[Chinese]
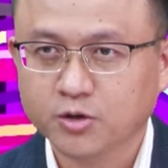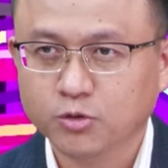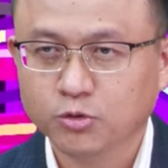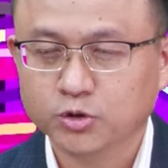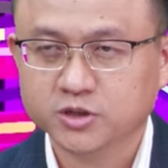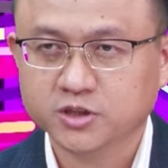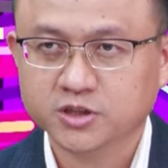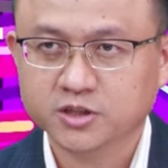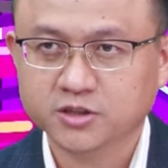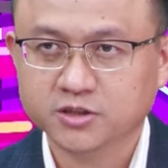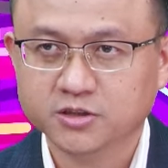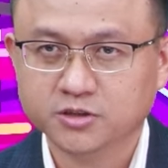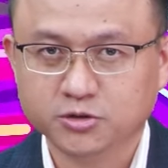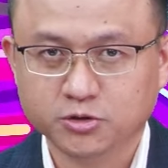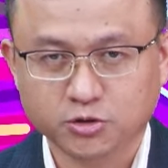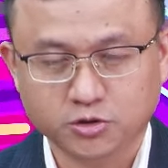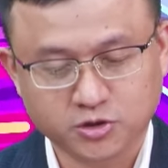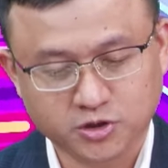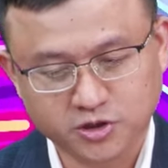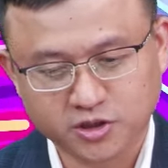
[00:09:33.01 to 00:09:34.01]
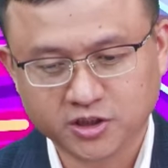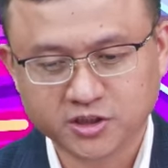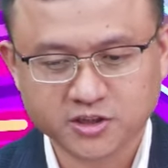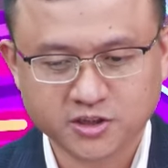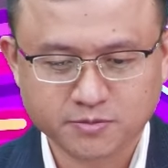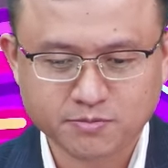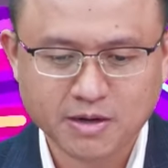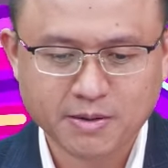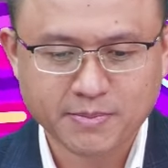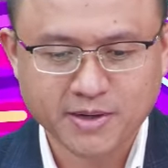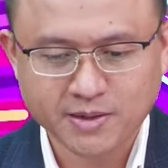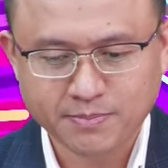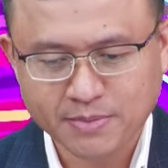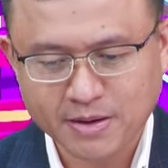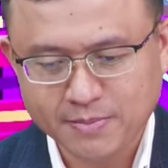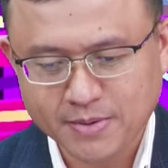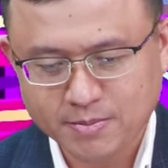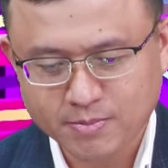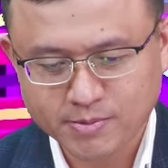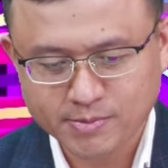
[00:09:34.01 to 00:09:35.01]
或是你的你妈妈、爸
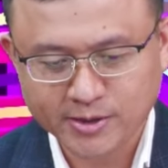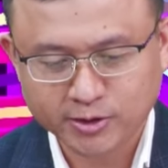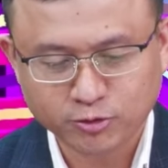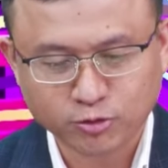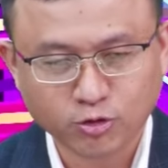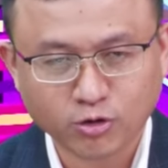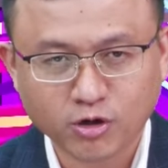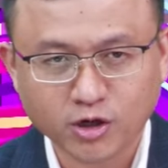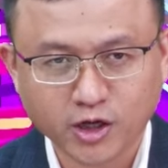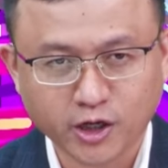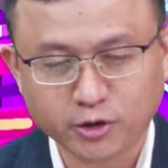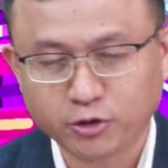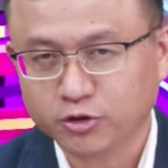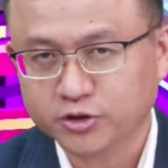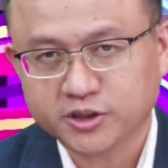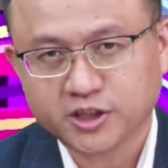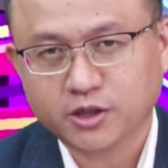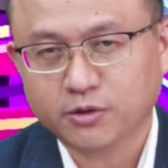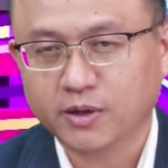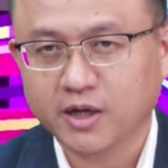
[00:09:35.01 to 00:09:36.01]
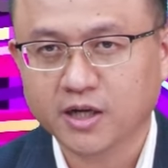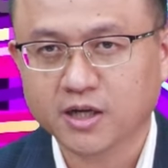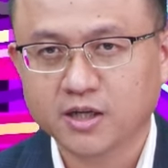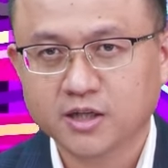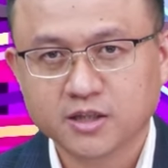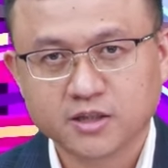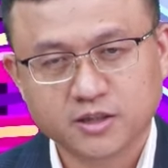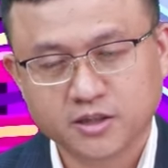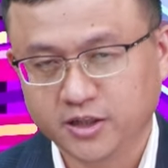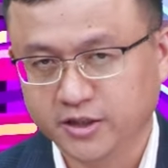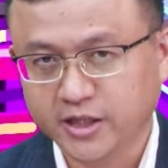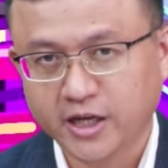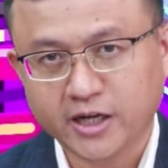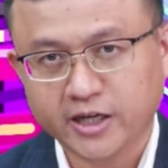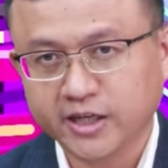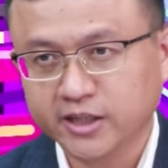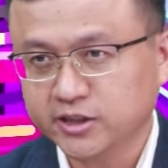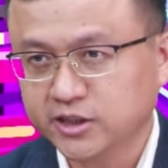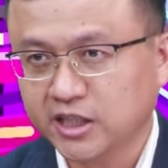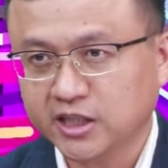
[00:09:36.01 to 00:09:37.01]
爸妈妈都很有钱的话，你当然
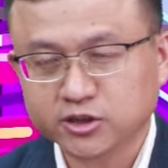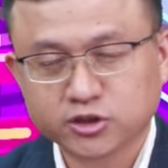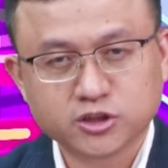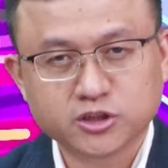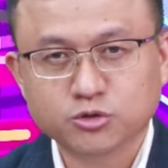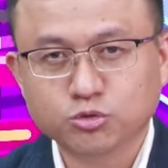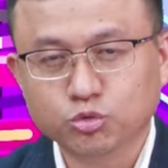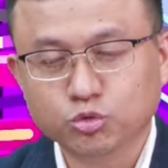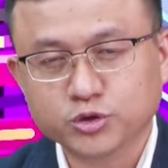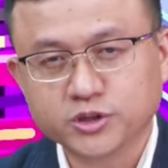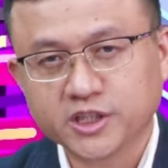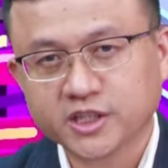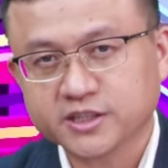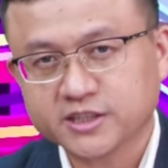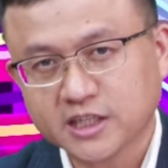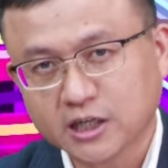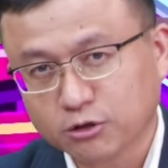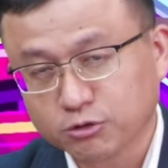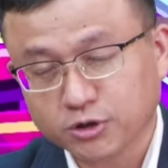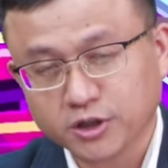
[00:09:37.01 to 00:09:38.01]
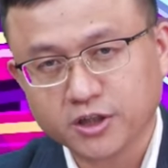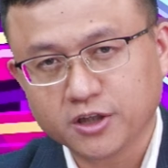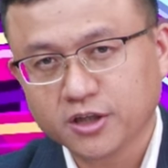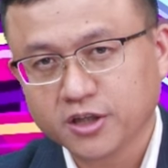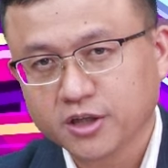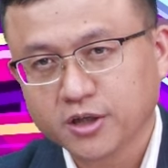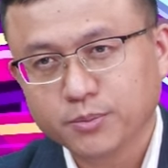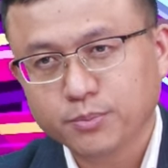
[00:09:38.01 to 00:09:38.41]
可以这样子无限抄底。